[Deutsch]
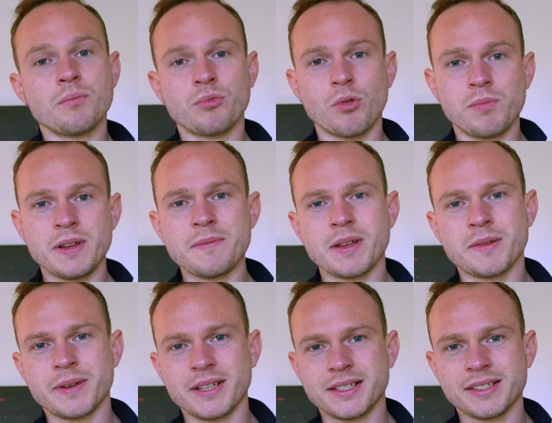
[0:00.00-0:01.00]
Problem
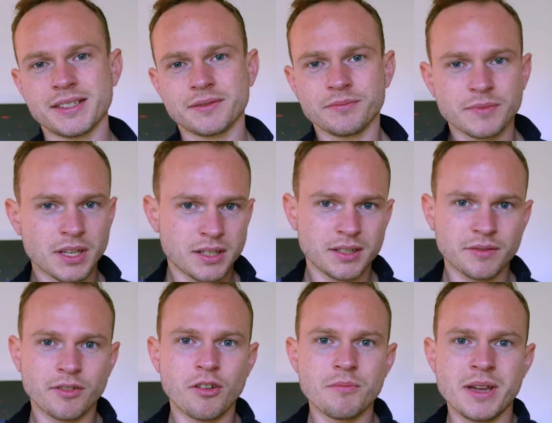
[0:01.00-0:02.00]
dabei ist, die
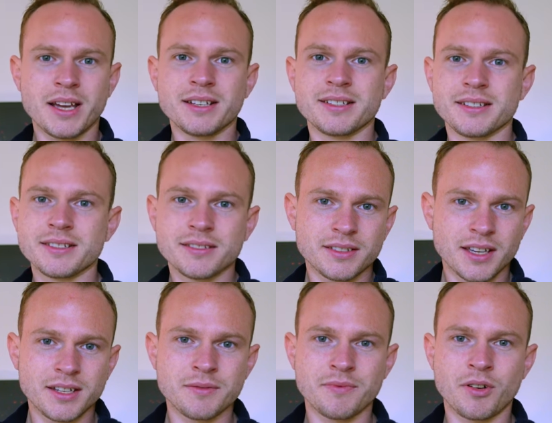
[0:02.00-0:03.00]
Frau merkt das.
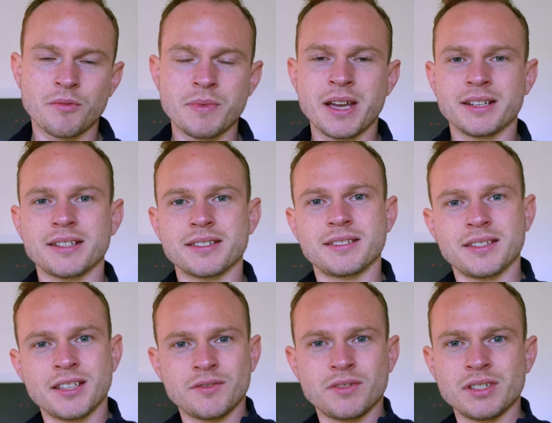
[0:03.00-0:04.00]
Ja? Die Frau merkt, dass es
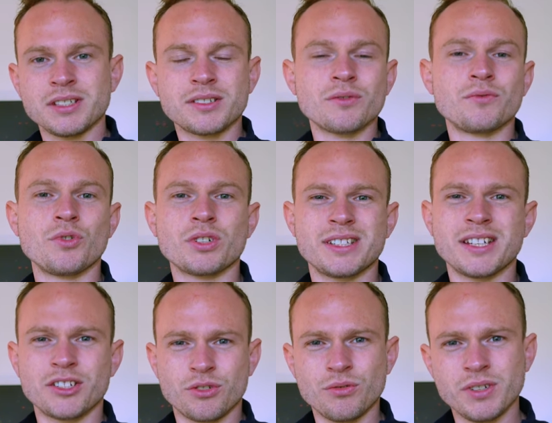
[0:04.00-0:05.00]
irgendwie nicht so wirklich
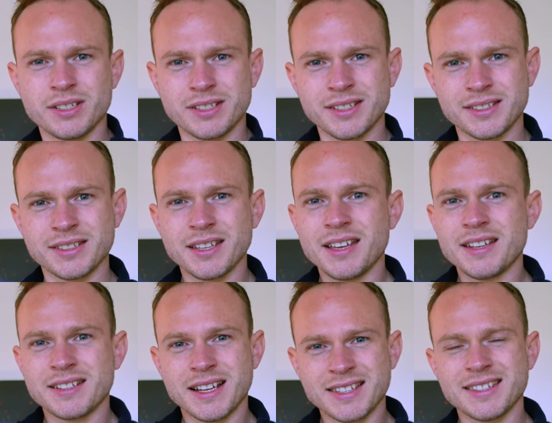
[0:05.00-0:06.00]
natürlich ist,
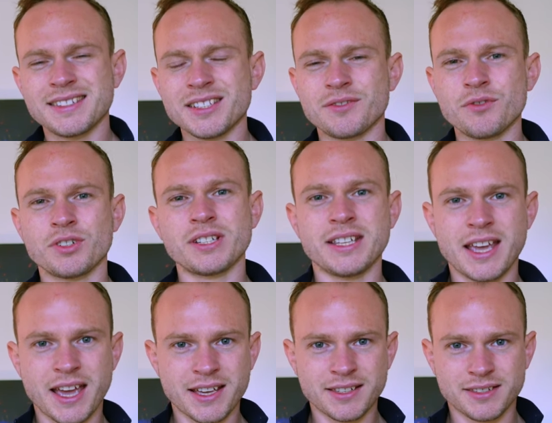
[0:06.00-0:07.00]
dass es nicht wirklich
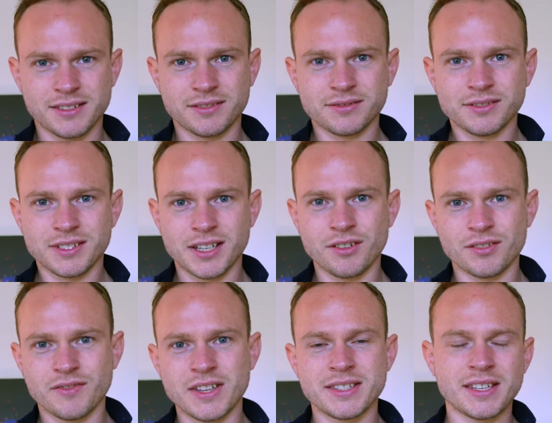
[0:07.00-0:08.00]
er ist. Ja?
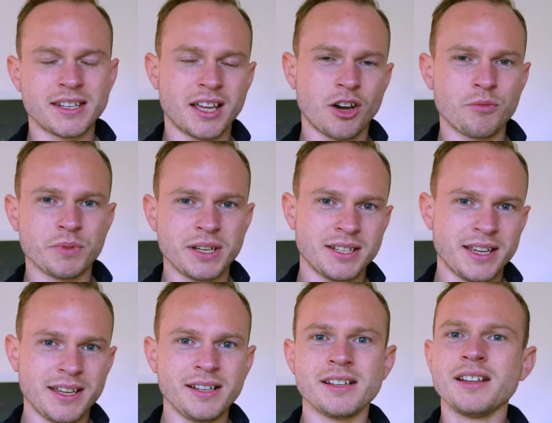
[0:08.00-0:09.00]
Und wenn es dann darum geht,
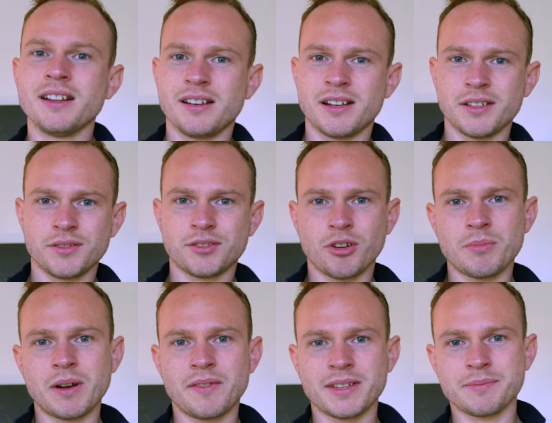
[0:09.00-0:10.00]
hey, lass uns doch
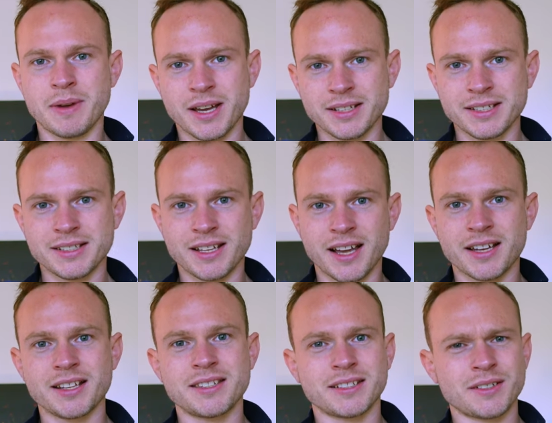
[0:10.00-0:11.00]
mal was machen die
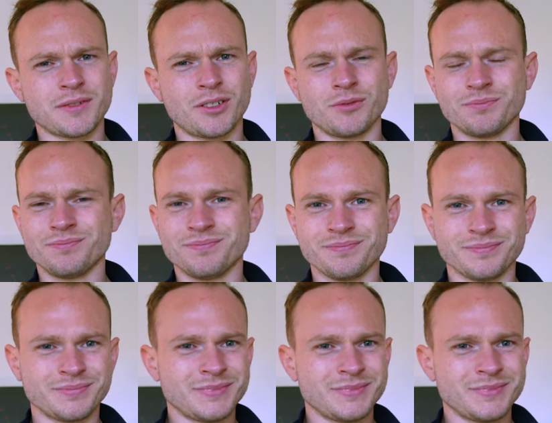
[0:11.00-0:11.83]
Tage, dann sagt die Frau, mm,